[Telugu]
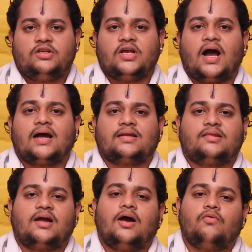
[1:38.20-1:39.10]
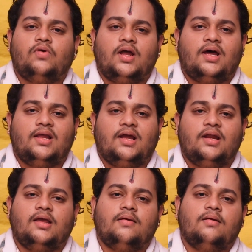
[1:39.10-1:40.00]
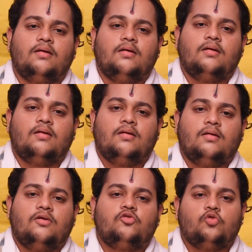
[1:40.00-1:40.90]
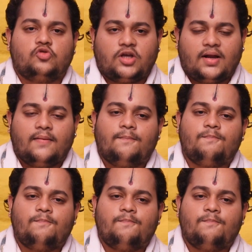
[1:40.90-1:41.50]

జాగ్రత్తగా ఉండాలి అని సూచన